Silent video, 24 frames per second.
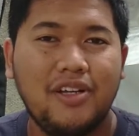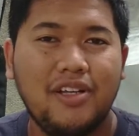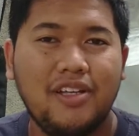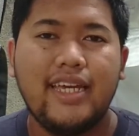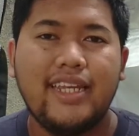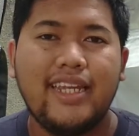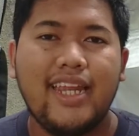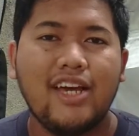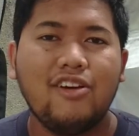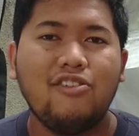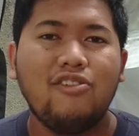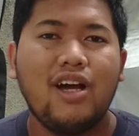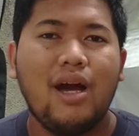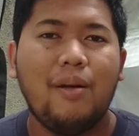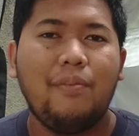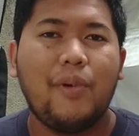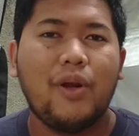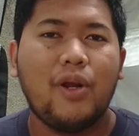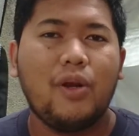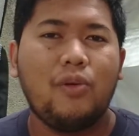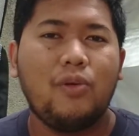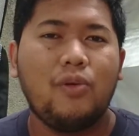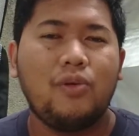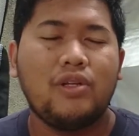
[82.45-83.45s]
Jadi aku nggak
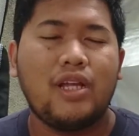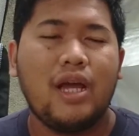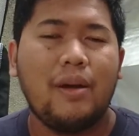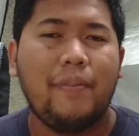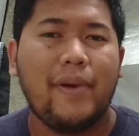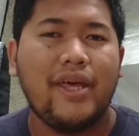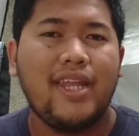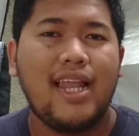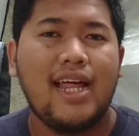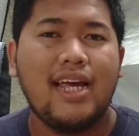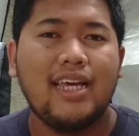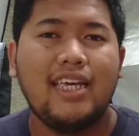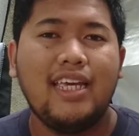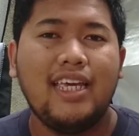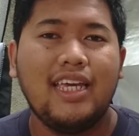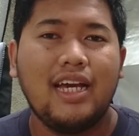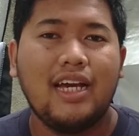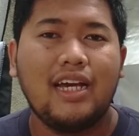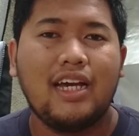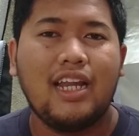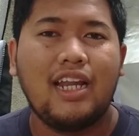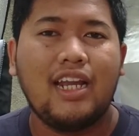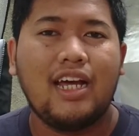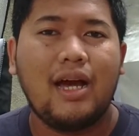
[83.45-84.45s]
perlu perlu nyapain lagi
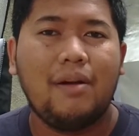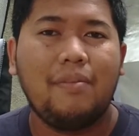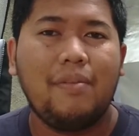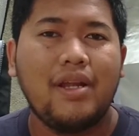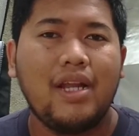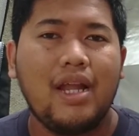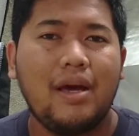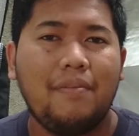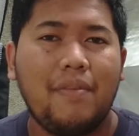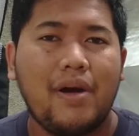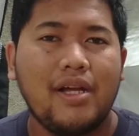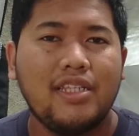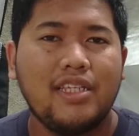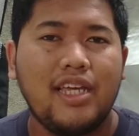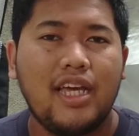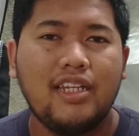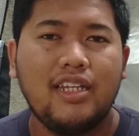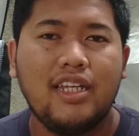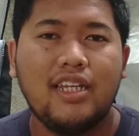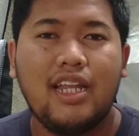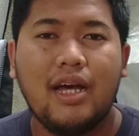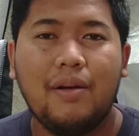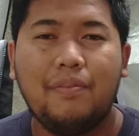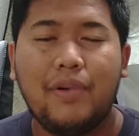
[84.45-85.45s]
ya kelengkapan apa aja
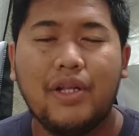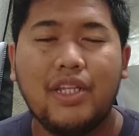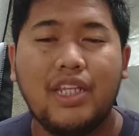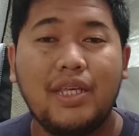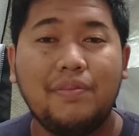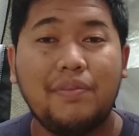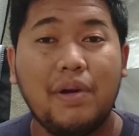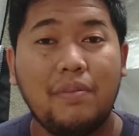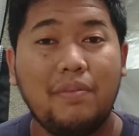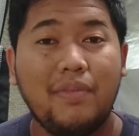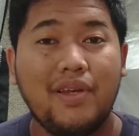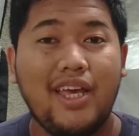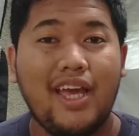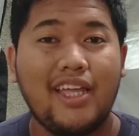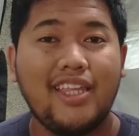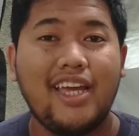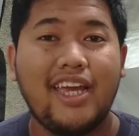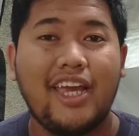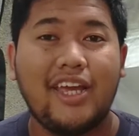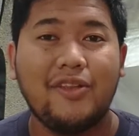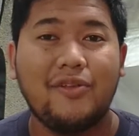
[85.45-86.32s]
yang didapat di pembeliannya